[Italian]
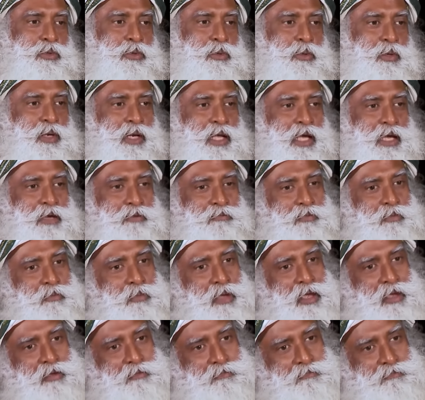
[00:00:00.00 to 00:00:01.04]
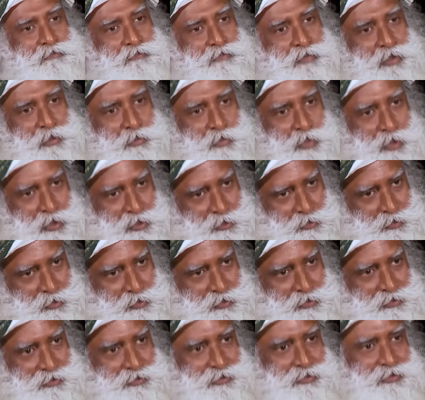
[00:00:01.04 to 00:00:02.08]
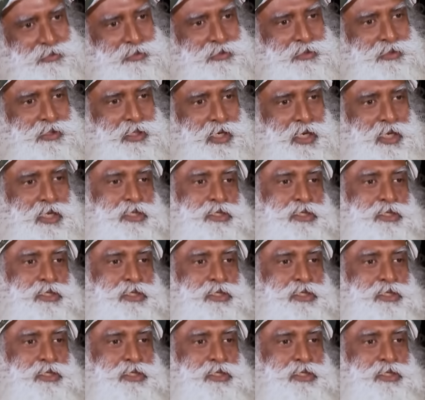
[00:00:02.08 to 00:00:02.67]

voglio conoscere la vita da ogni possibile